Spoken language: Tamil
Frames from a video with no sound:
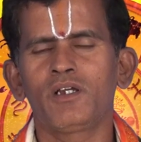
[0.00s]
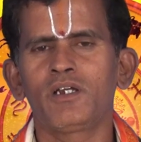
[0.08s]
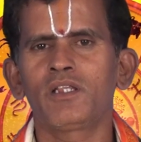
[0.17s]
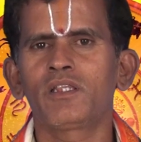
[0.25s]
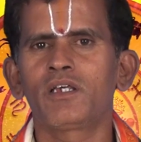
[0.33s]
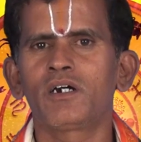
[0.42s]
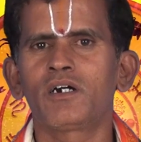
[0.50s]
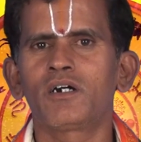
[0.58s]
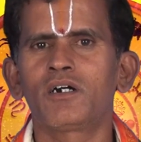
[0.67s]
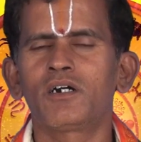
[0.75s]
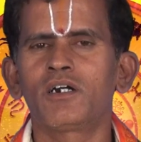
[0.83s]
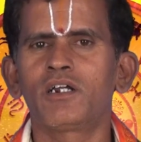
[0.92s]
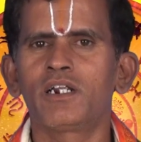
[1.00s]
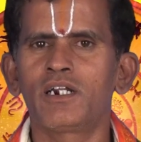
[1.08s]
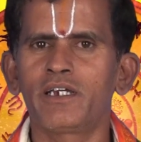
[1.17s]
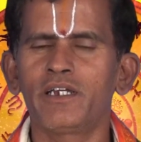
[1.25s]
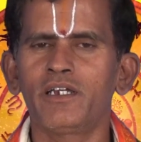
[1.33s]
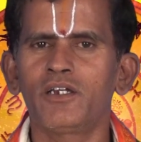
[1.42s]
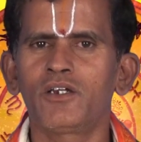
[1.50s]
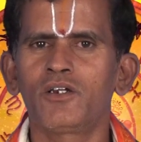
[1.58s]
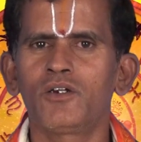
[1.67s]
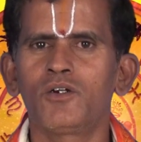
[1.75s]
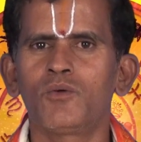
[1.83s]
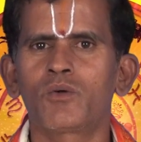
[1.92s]
இந்த நிலை
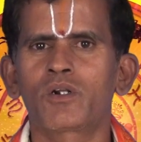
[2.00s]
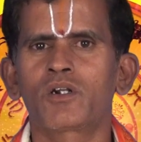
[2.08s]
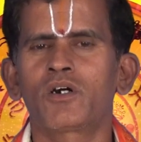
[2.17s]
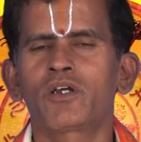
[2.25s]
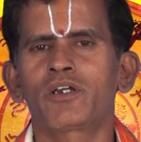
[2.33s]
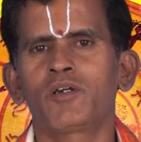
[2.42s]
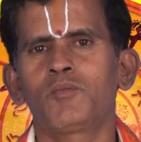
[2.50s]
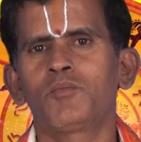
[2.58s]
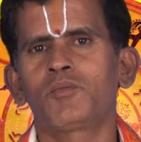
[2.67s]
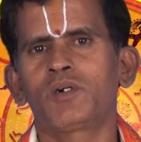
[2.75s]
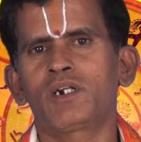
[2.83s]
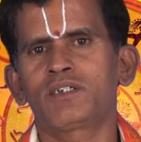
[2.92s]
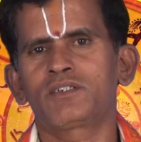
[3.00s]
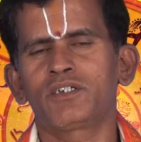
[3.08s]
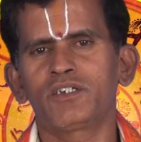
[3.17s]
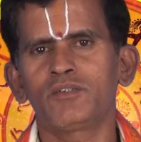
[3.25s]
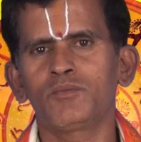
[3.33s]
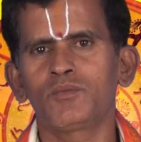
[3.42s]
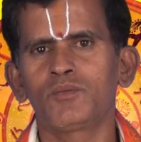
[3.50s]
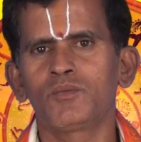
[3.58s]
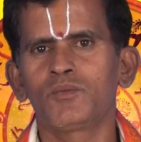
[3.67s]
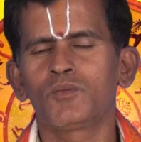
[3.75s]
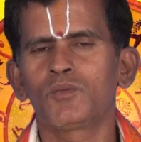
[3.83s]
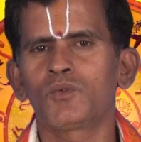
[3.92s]
உடல் ஆரோக்கியம் கடை செய்யும்
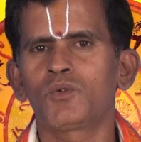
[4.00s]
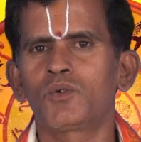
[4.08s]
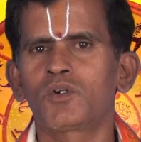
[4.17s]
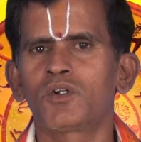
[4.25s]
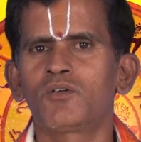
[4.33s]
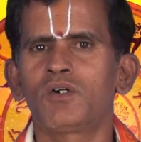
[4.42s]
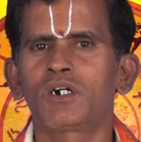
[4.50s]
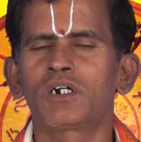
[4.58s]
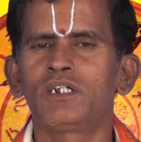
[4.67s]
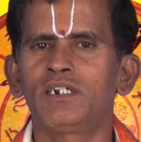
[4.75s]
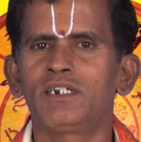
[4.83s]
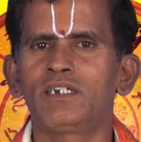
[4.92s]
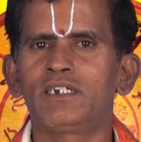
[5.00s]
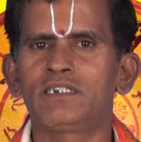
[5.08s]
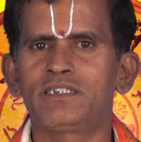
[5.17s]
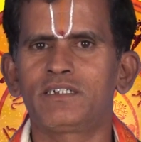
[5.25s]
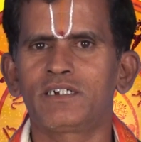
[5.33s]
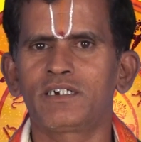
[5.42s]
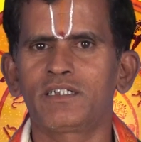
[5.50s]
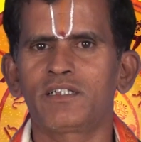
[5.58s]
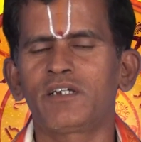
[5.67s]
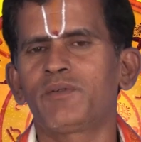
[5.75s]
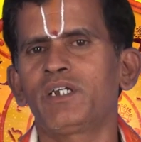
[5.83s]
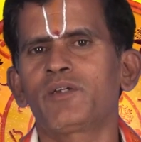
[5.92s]
கொடுக்கல் வாங்கலில் எச்சரிக்கை
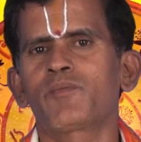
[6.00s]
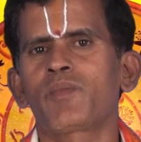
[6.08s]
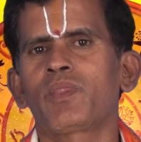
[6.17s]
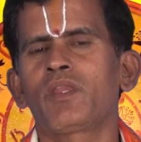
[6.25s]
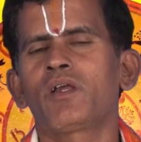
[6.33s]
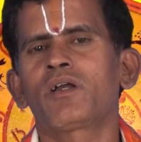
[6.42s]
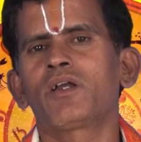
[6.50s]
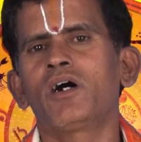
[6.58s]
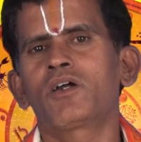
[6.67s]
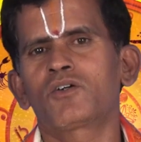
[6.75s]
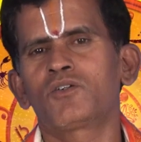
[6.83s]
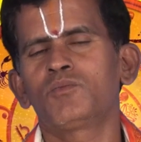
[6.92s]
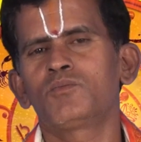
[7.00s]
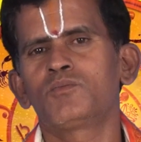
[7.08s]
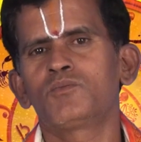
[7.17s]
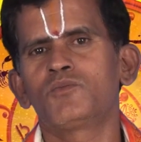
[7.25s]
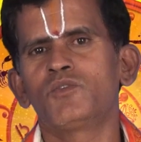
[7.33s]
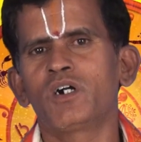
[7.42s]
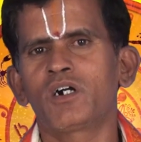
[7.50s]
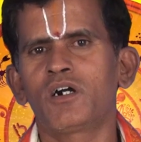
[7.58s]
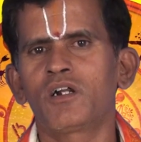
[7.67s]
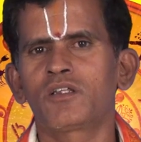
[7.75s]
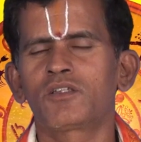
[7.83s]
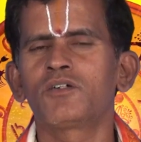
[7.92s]
தேவை யாருக்கும்
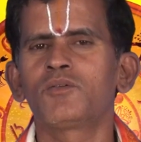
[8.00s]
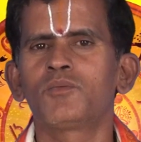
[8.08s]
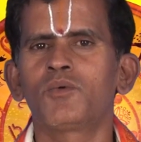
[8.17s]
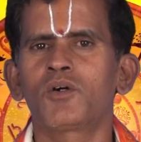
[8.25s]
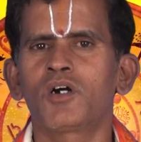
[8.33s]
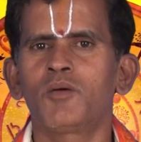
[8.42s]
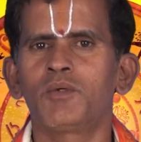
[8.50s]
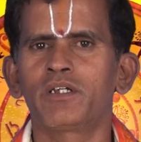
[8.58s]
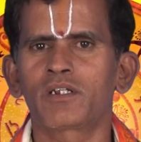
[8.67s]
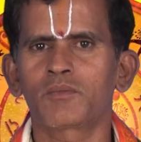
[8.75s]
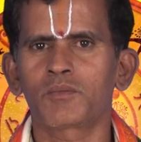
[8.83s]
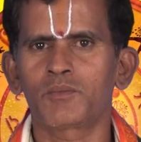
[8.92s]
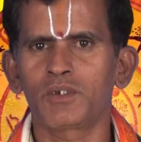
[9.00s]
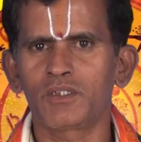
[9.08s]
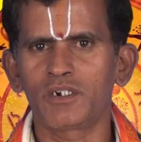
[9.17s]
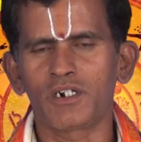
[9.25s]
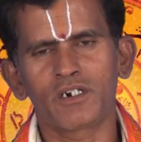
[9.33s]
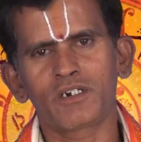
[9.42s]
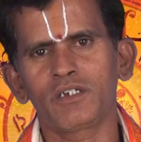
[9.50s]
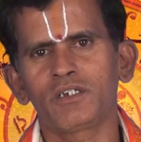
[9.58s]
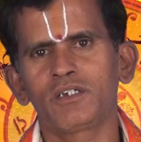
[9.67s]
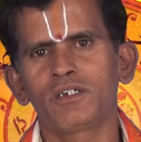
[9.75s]
அக்காலத்து போகாமல் இருப்பது நன்று